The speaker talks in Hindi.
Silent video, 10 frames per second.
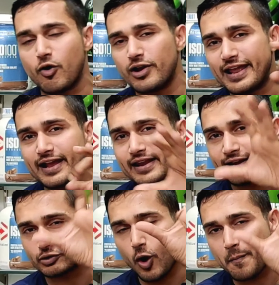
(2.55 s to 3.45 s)
को लेकर
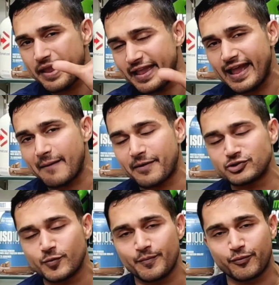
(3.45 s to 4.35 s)
एक टॉपिक है आपका
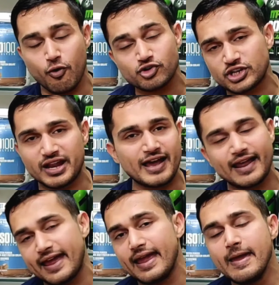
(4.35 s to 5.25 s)
जो क्वेश्चन आ
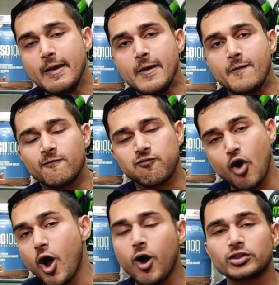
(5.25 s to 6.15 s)
रहा है
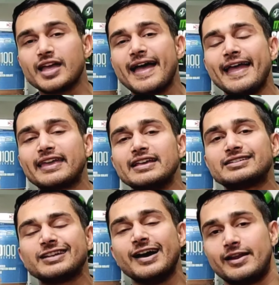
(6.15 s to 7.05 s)
वो होता है कि
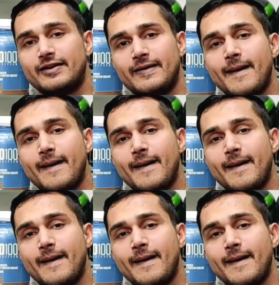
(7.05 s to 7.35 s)
सर